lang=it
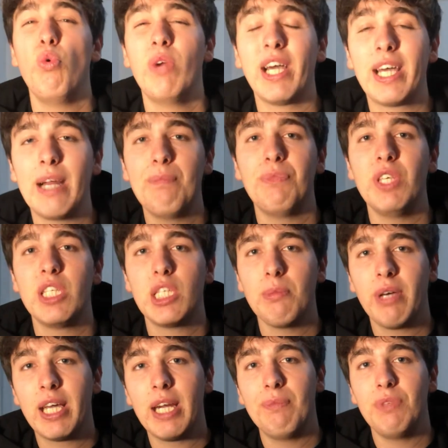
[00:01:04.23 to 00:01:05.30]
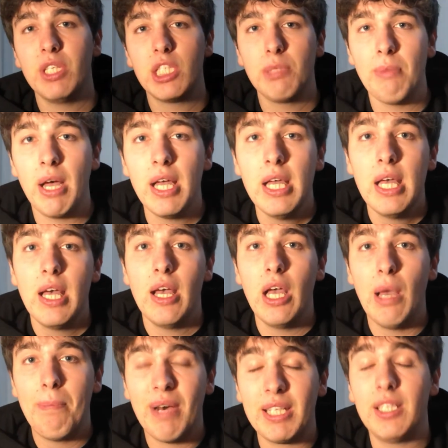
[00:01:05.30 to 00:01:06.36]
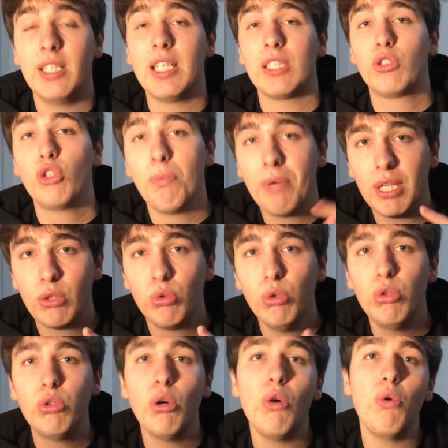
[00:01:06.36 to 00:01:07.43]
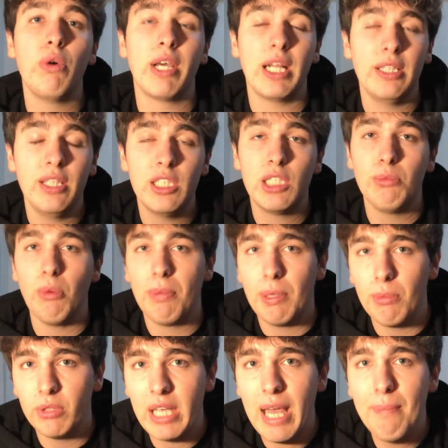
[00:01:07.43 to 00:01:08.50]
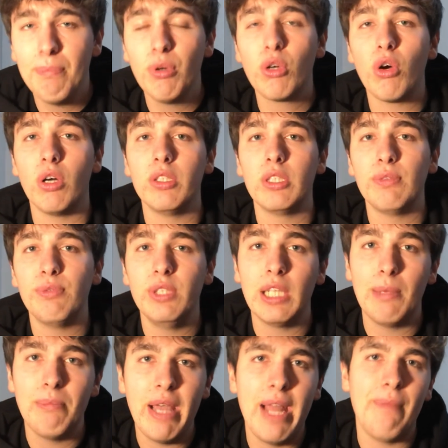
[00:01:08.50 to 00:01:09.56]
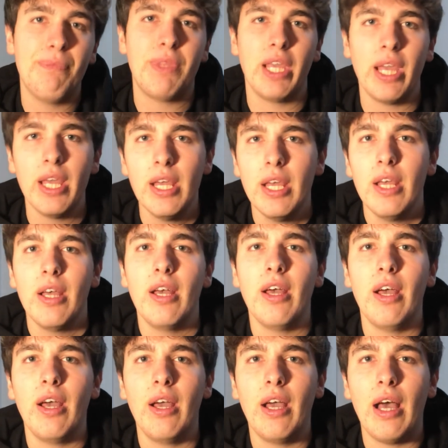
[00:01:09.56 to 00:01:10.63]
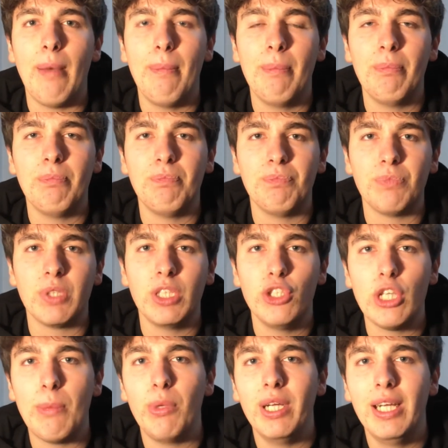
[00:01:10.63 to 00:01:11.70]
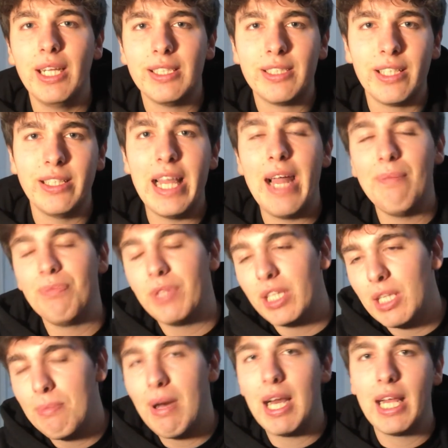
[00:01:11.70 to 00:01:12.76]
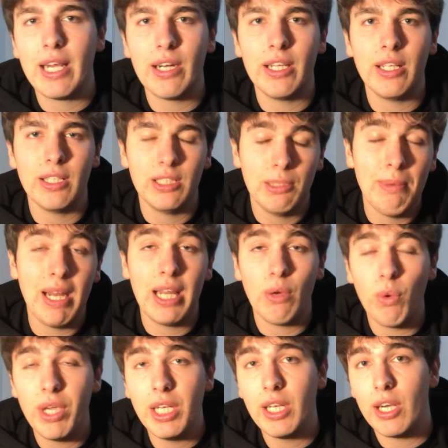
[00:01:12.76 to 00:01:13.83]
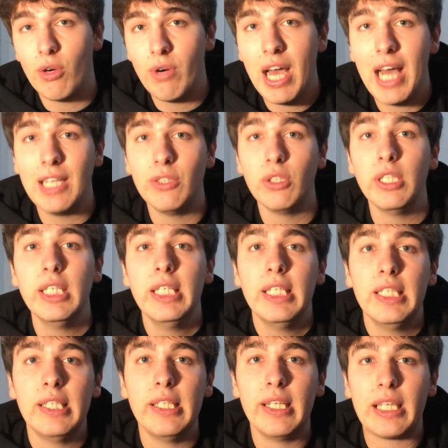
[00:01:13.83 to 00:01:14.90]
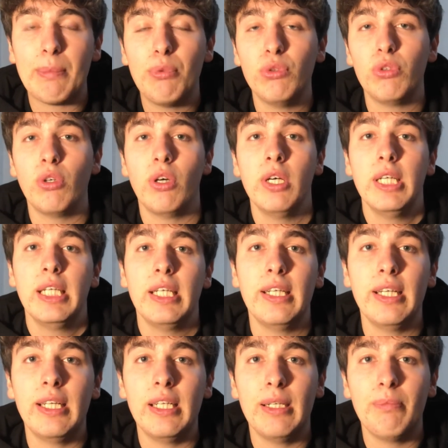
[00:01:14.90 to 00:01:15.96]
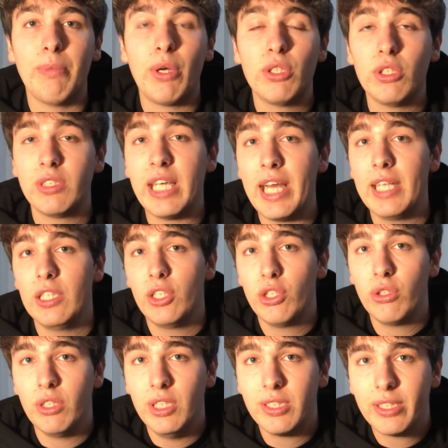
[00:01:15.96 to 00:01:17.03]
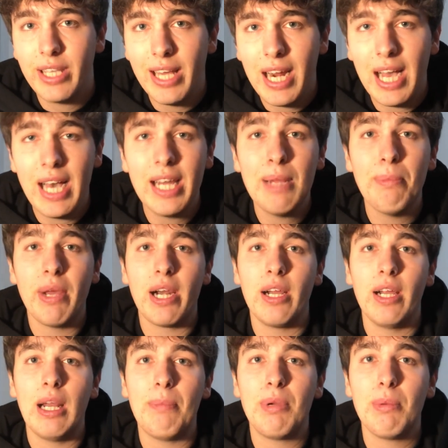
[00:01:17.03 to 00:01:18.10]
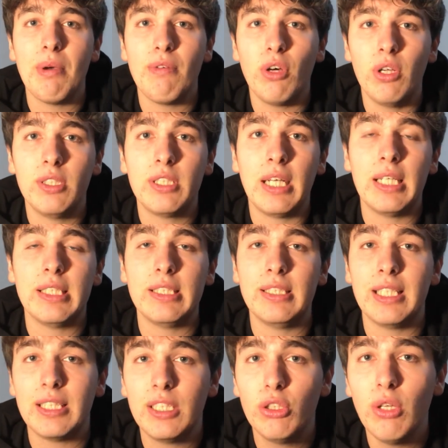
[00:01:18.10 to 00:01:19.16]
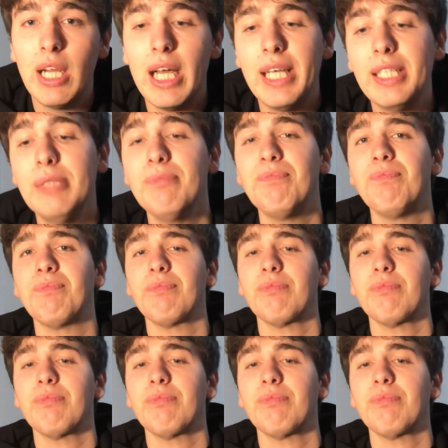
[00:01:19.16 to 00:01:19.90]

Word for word: una grandissima, grandissima eh, partita, soprattutto un grandissimo primo tempo con finalmente eh, diciamo, il tridente di Bala, eh, di Bala Higuain, Ronaldo, eh, che appunto eh, Maurizio Sarri ha deciso di schierare per la prima volta eh, da titolari